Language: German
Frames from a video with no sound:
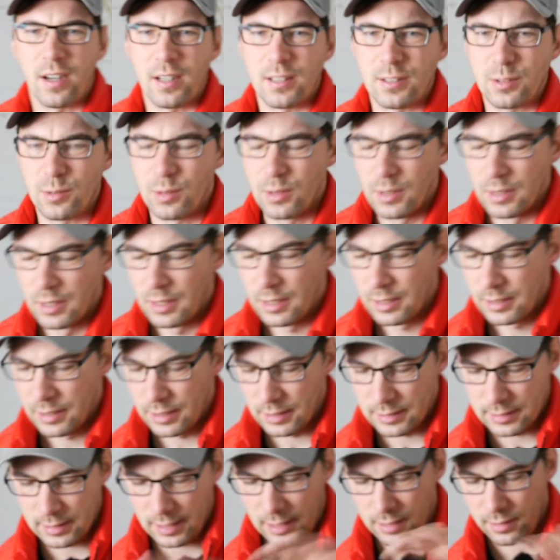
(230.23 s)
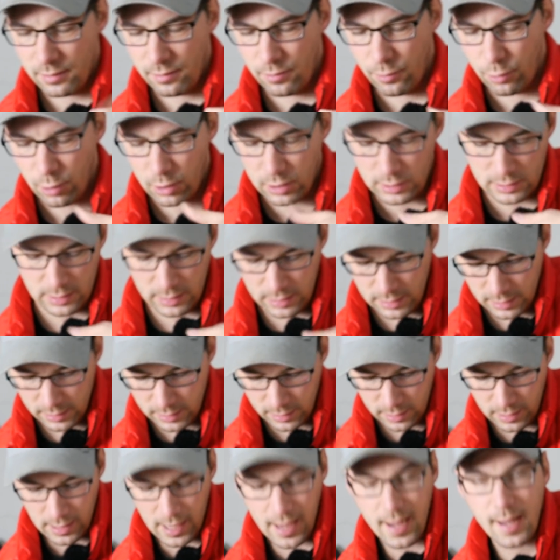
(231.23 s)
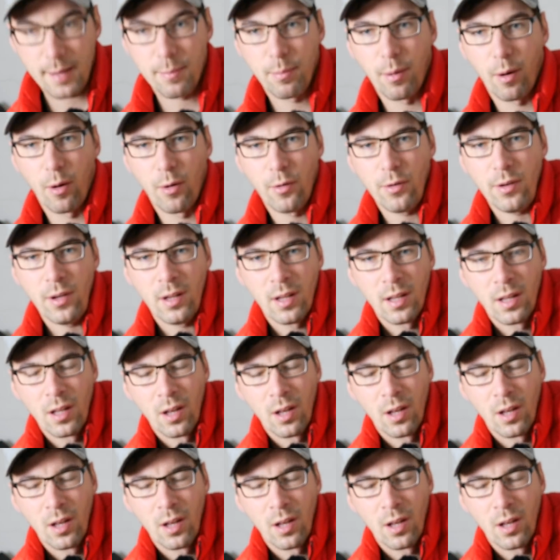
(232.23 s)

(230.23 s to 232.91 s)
Also das kann wirklich jeder dann nachbauen.